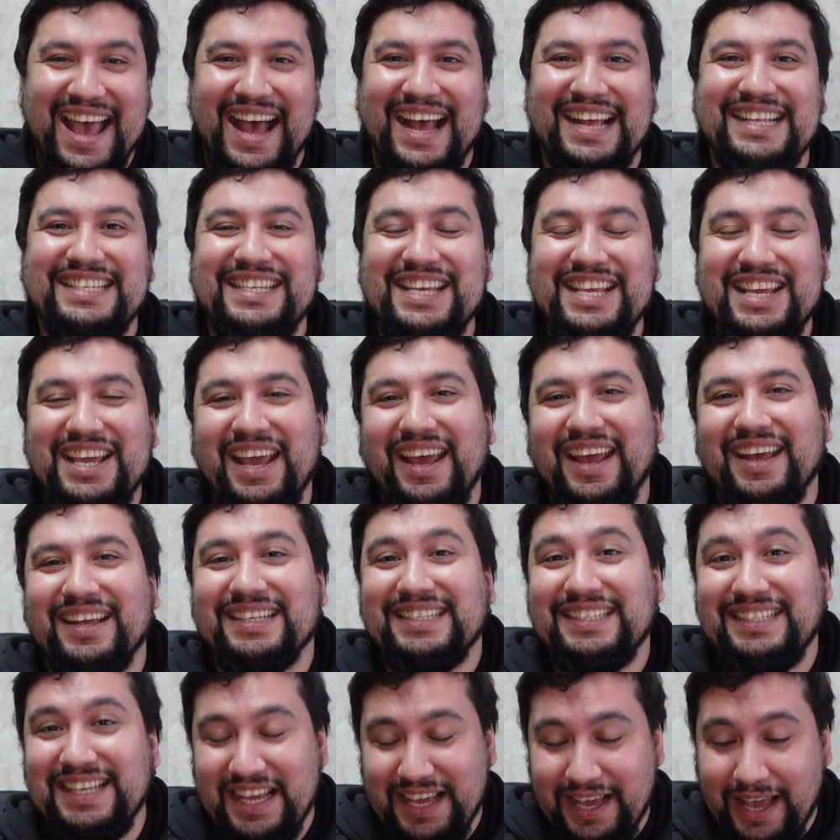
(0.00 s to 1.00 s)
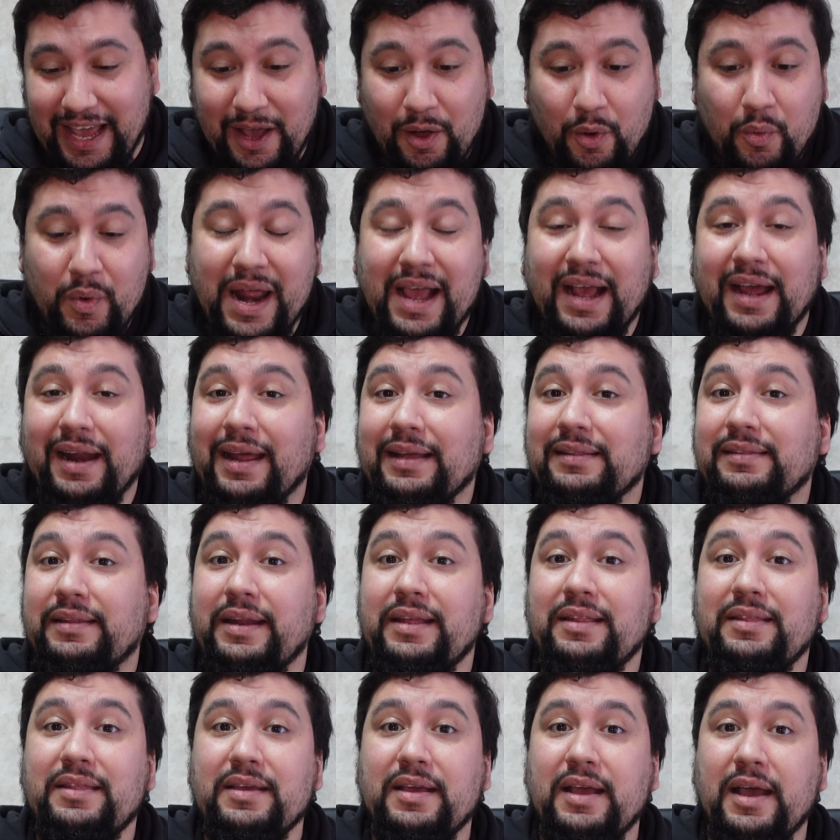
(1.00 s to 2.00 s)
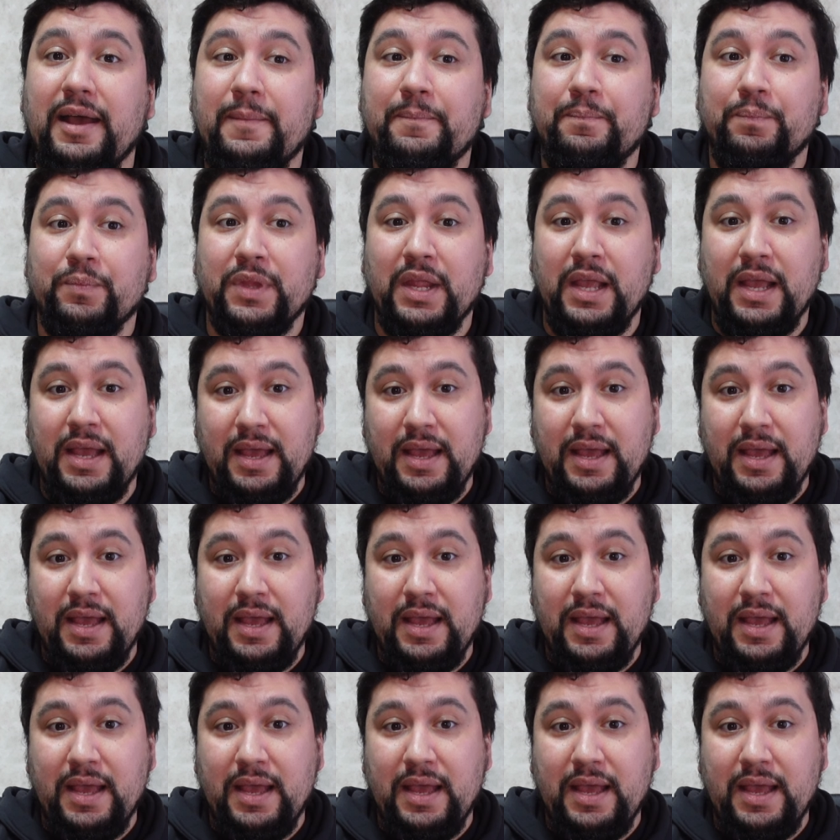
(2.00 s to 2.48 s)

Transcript: Así que sí, es una característica